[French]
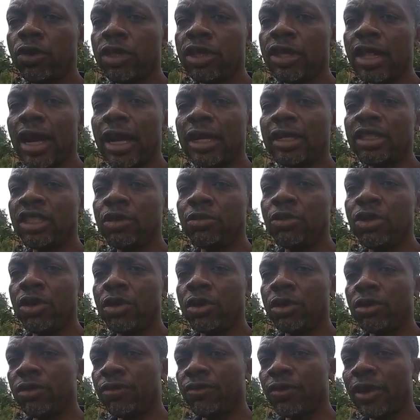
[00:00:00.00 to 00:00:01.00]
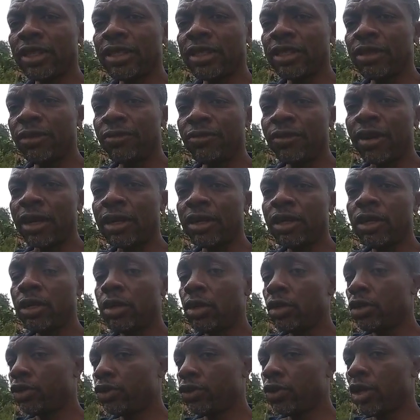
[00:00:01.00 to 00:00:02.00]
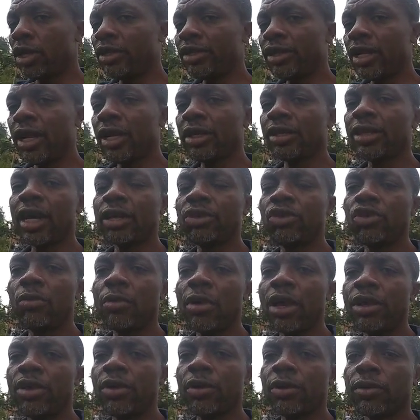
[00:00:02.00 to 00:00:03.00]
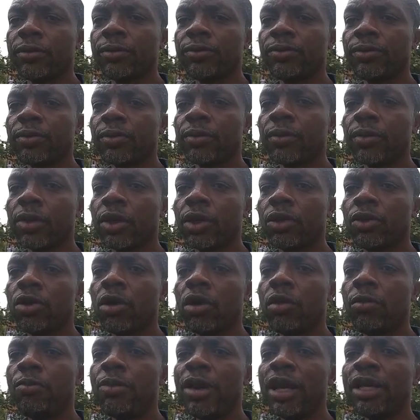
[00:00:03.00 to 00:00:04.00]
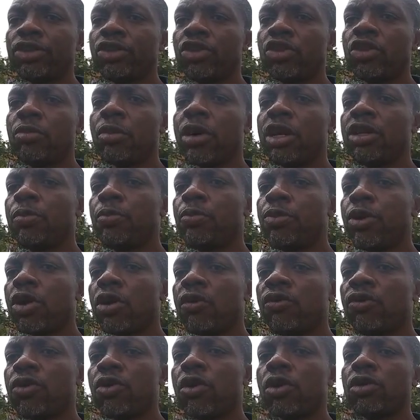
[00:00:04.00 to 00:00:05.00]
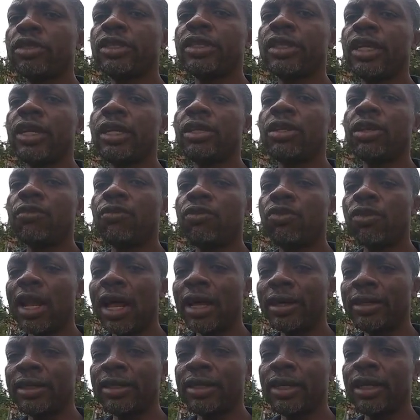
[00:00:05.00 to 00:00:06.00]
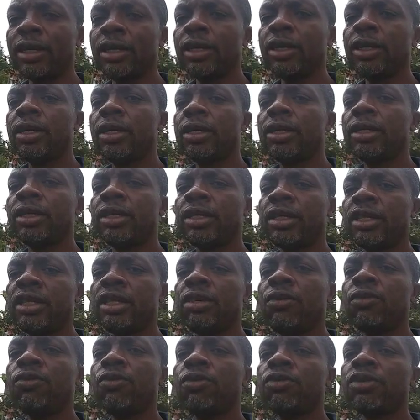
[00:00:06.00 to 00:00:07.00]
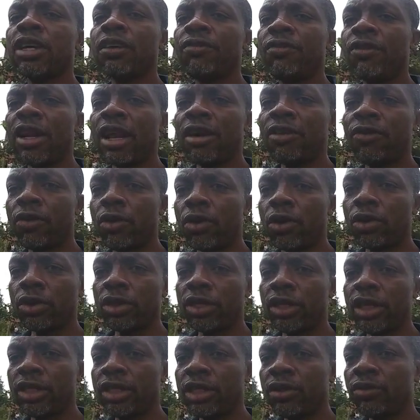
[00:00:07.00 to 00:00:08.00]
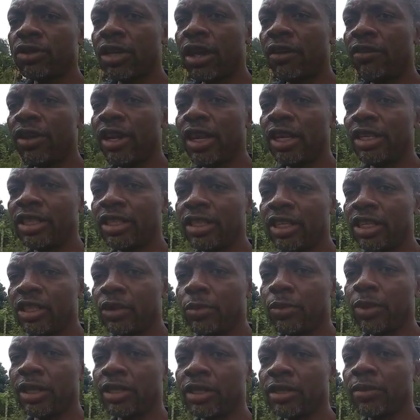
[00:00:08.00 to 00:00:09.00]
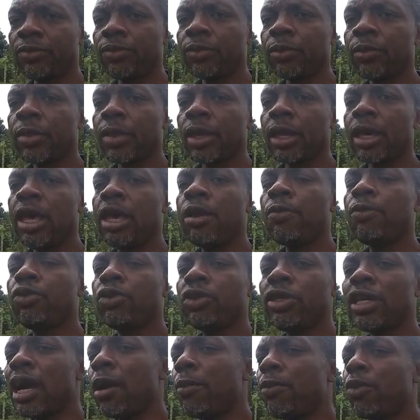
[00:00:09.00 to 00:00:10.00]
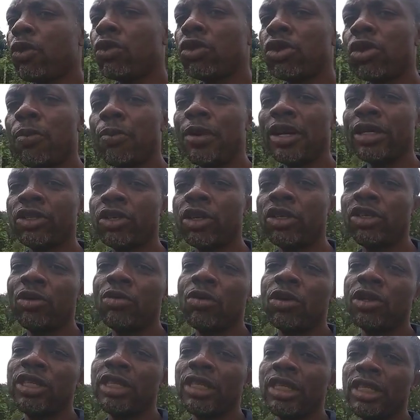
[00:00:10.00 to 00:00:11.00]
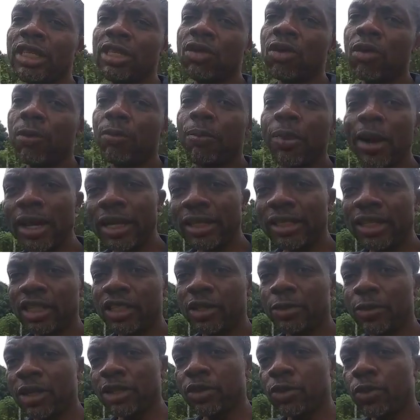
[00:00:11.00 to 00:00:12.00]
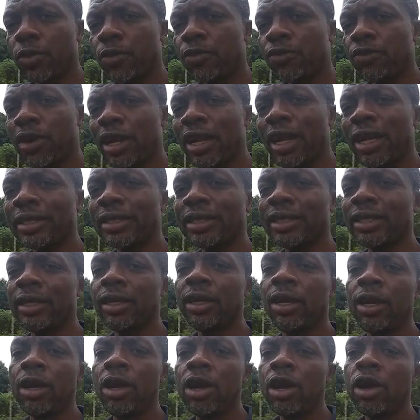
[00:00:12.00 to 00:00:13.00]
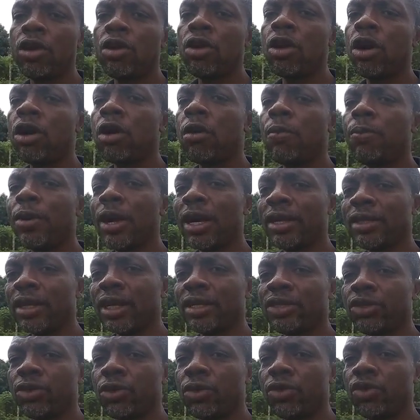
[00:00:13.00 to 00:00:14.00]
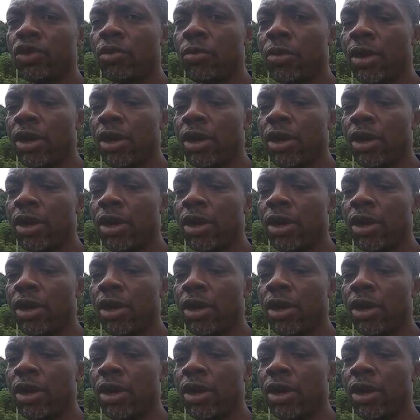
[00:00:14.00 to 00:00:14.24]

8 à 10 millions de francs CFA sur un seul hectare de manioc. Donc personnellement, je ne peux que vous conseiller de vous lancer si vous avez la volonté, si vous avez les espaces. Et puis il y a beaucoup de personnes qui m'ont dit qu'ils n'ont pas les espaces pour pouvoir lancer leur plantation de